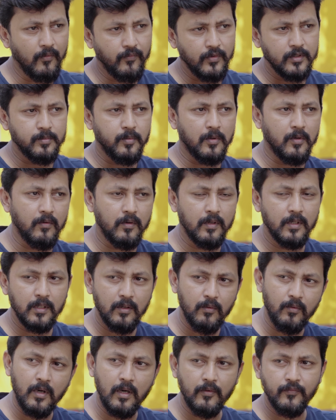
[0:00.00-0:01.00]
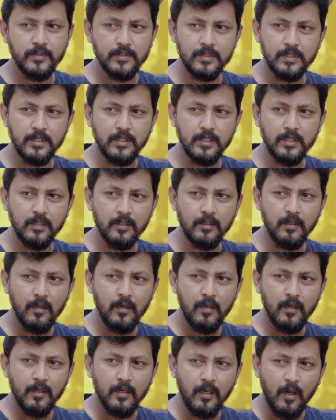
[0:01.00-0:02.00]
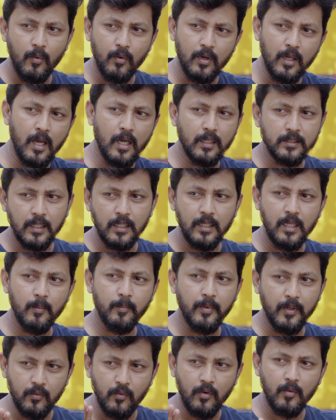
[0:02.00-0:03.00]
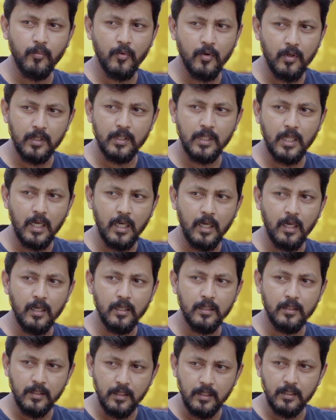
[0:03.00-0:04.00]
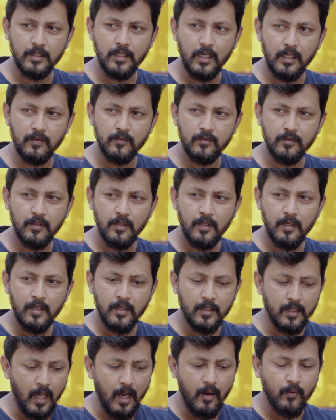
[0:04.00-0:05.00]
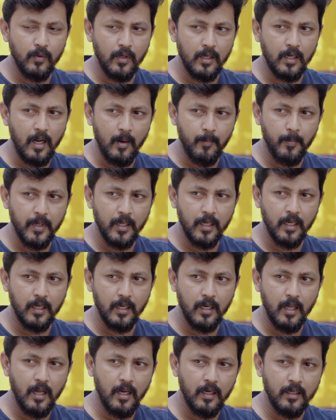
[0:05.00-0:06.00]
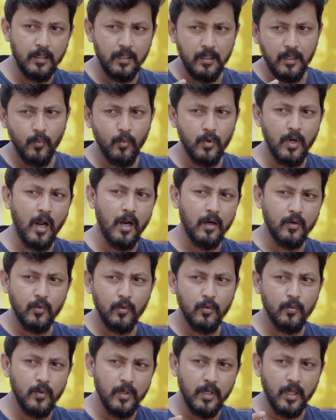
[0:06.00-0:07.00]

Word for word: मेरे ऑफिस के रास्ते में तुम्हारा ऑफिस है तुम्हारे लिए अलग से पेट्रोल नहीं डालता हूँ फिर भी अगर मैं तुम्हें ड्रॉप नहीं करूँ तो ऑटो या